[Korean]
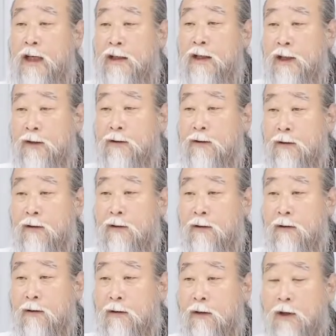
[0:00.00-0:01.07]
아니에요.
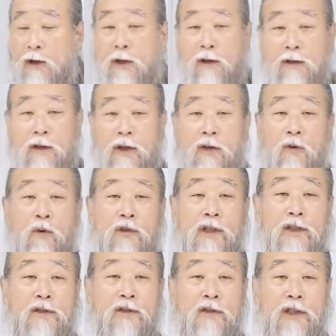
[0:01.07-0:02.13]
네
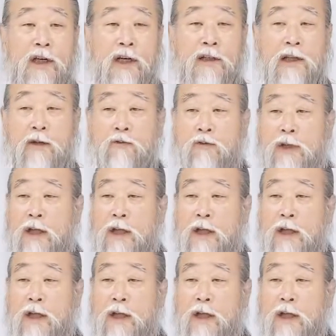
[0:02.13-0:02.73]
혼자 천사가 돼도